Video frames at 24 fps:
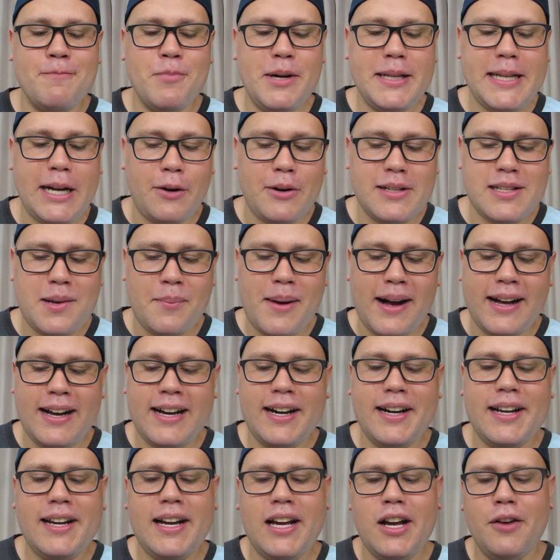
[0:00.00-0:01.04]
muita coisa
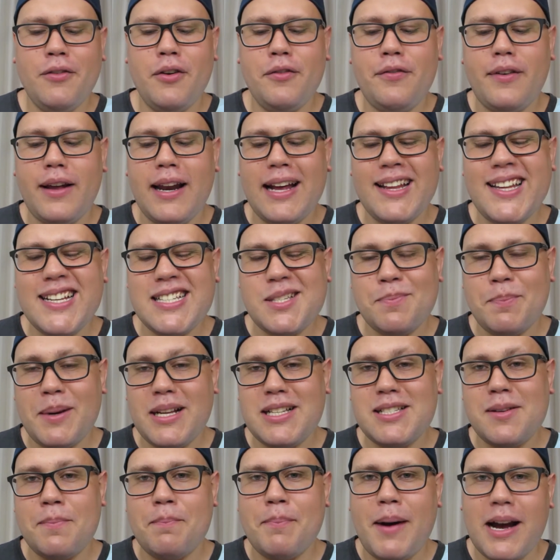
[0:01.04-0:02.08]
bacana, eu vou falar das
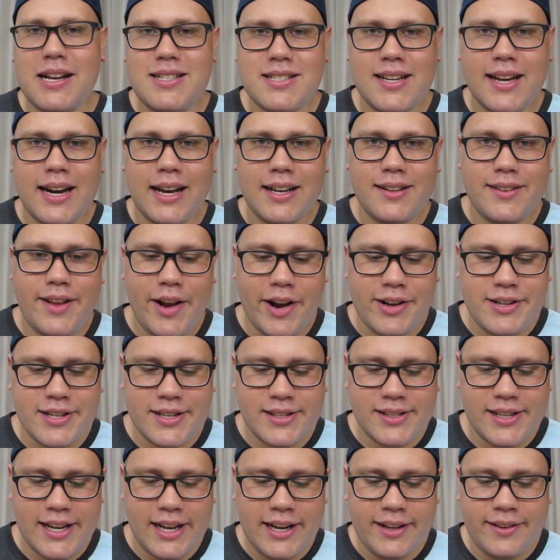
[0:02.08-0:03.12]
principais
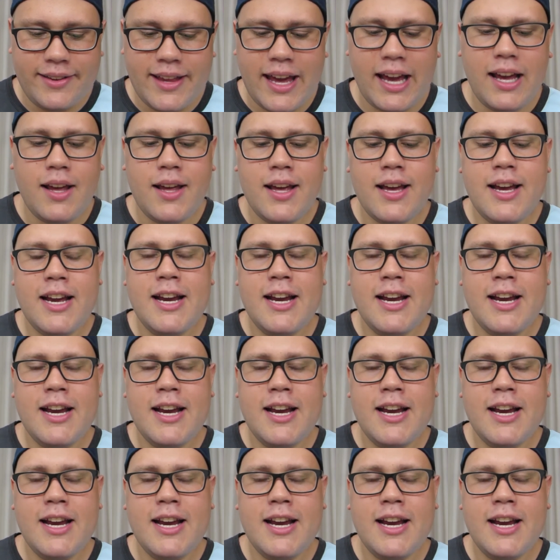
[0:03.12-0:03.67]
características que ele tem,